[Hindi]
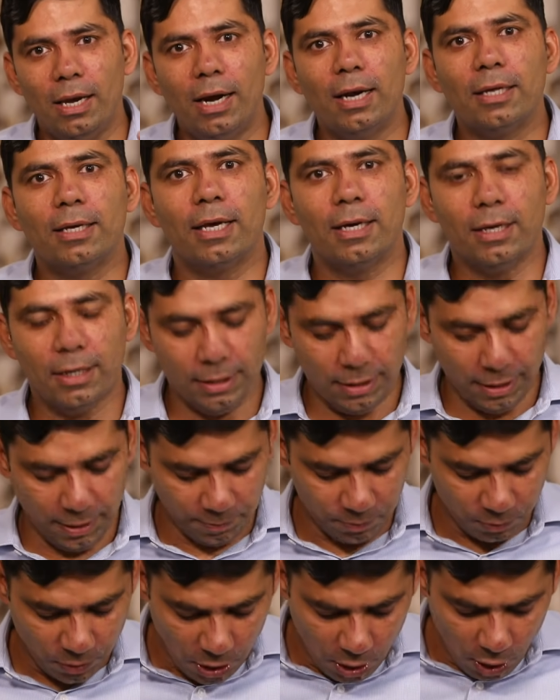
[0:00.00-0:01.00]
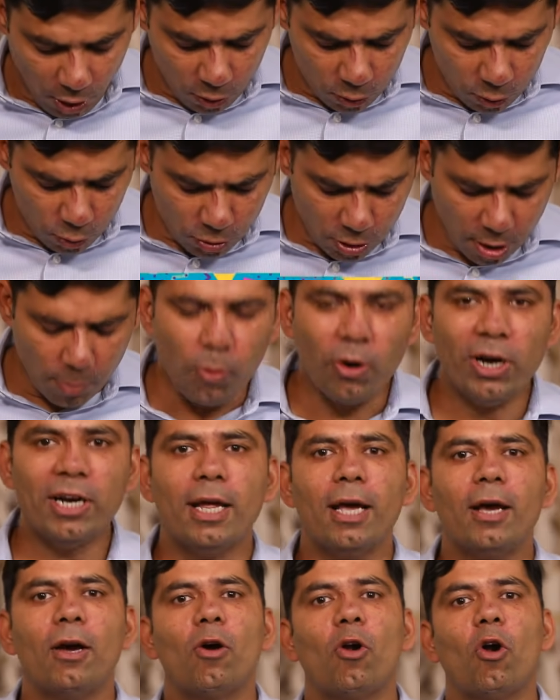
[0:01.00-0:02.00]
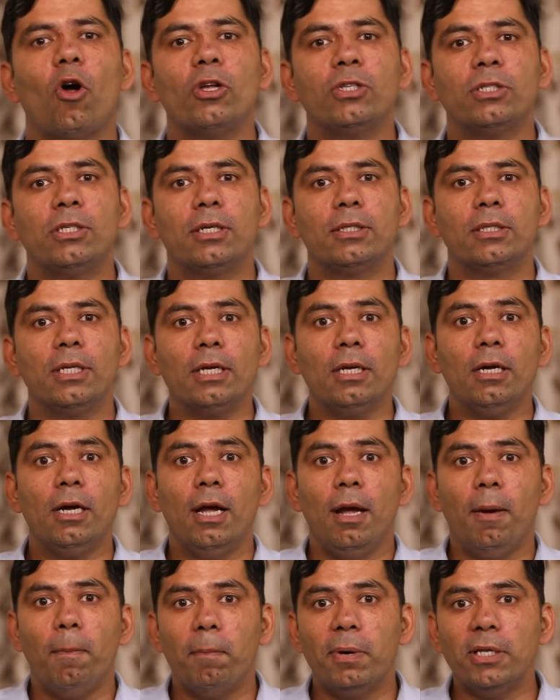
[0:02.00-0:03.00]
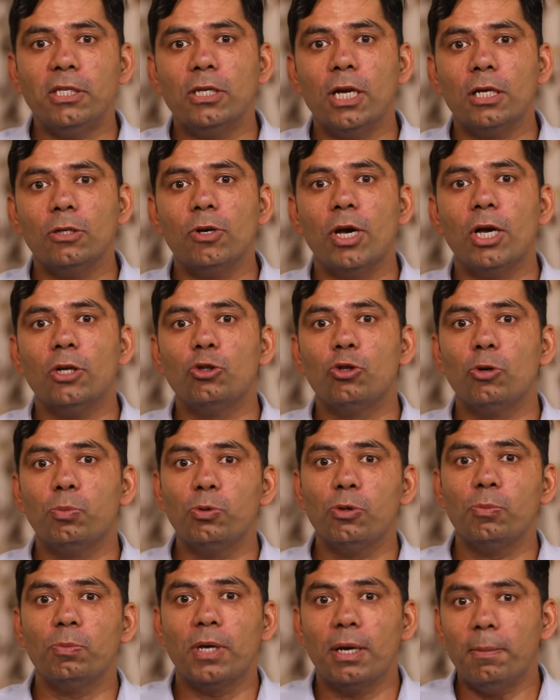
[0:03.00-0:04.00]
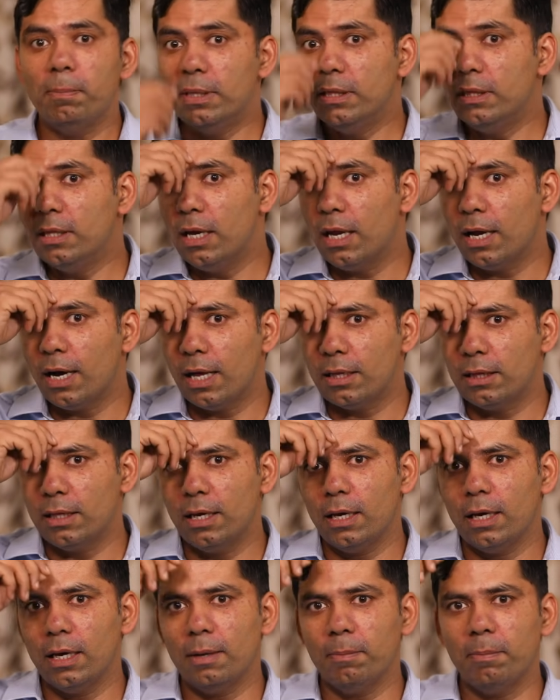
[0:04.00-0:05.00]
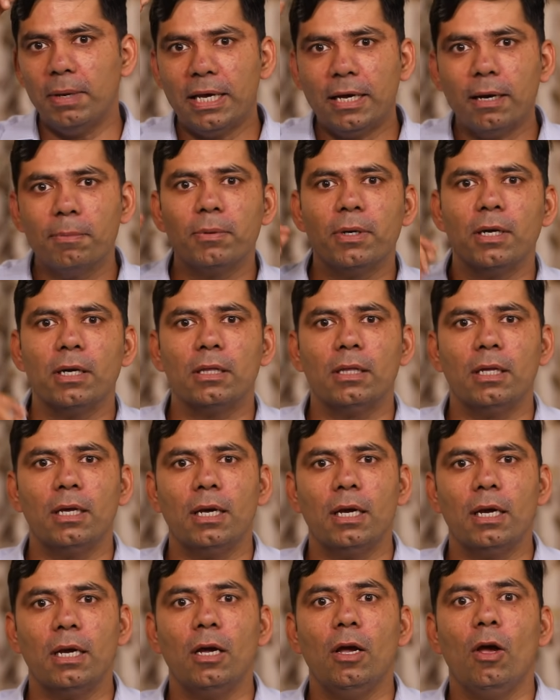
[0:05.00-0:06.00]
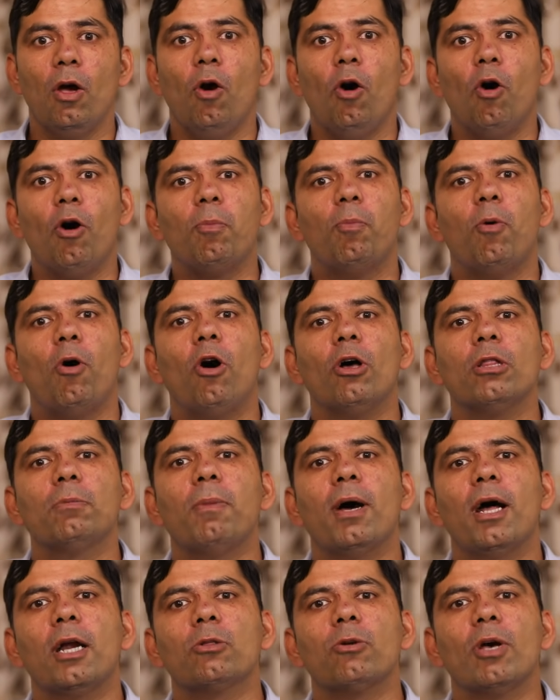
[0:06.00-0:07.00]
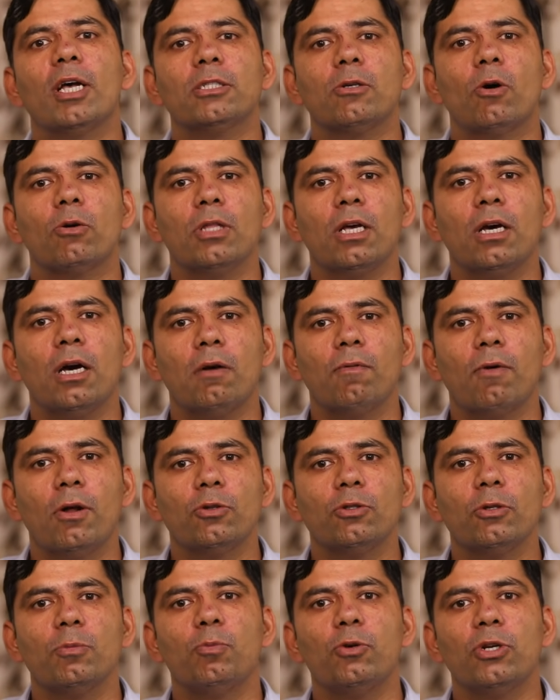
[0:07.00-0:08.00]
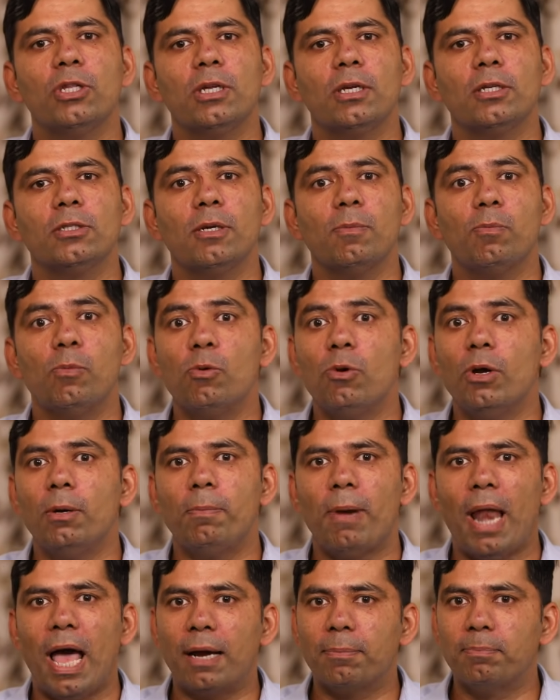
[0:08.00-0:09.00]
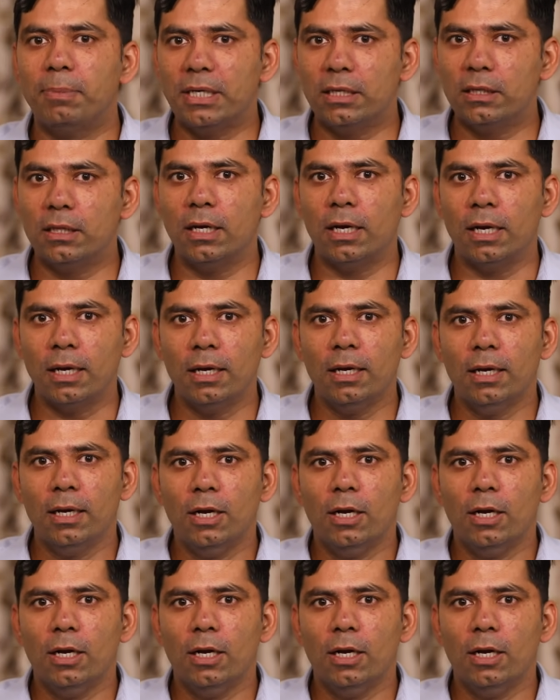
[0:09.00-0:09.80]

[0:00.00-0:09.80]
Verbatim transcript: लड़के करते हैं दूसरा पॉइंट है क्रॉस ड्रेसिंग बच्चा जो है छुप छुप के बिंदी लगाते हैं मेकअप करते हैं और बहुत बार तो ऐसा होता है घर वालों से बुरी तरह से ब्लू एंड ब्लैक पिटते हैं